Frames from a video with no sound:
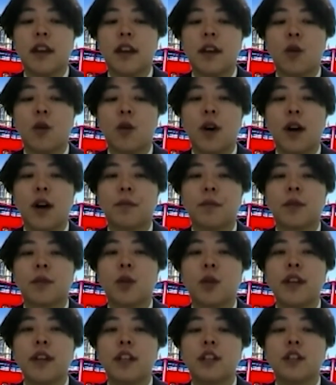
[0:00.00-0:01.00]
語は
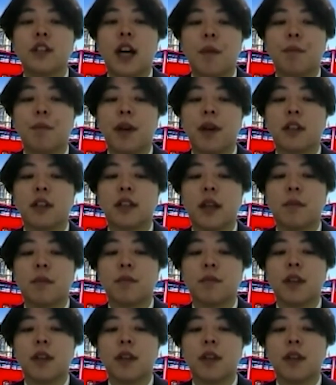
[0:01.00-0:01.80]
TOEIC 800点、